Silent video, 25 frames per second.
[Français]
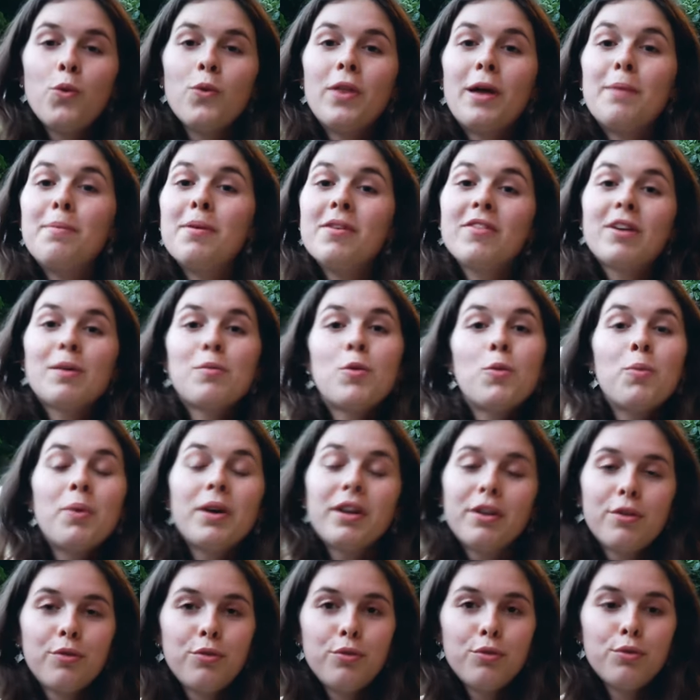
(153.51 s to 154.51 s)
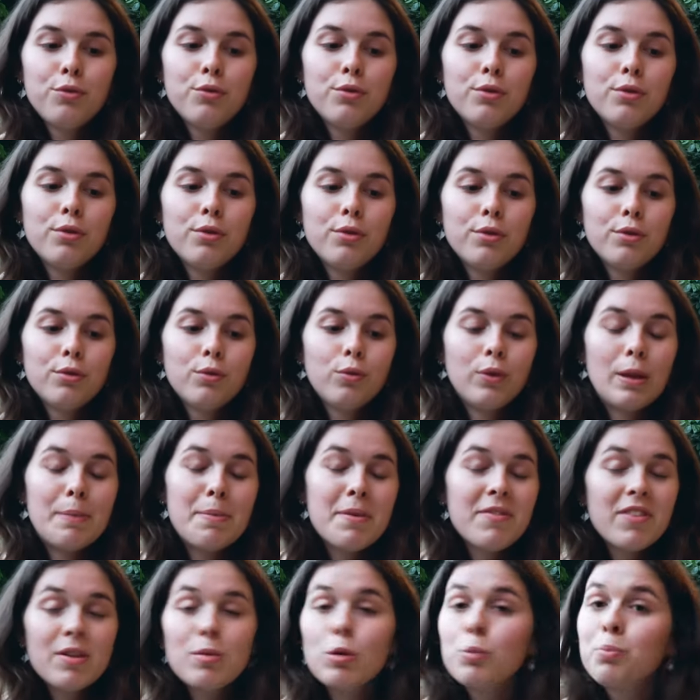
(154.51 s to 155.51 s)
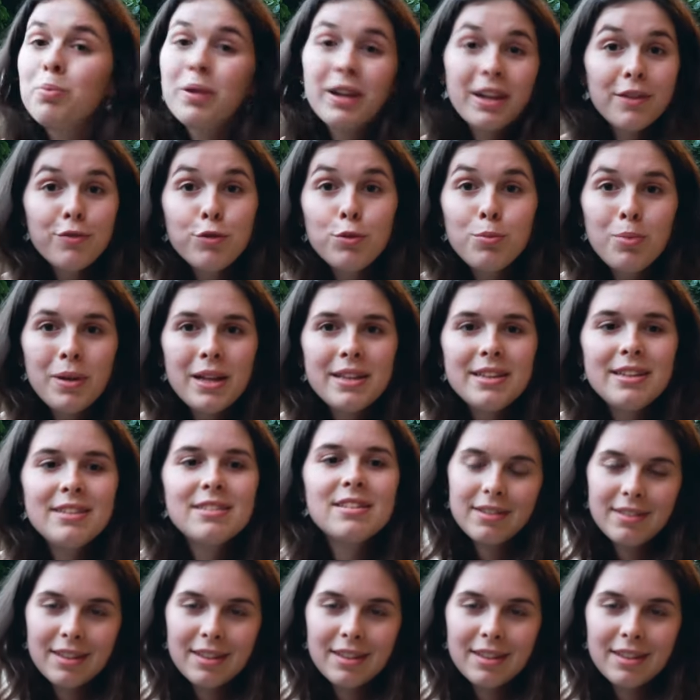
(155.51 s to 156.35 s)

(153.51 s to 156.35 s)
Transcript: On n'a pas vraiment prévu, euh, on n'a pas vraiment prévu de planning.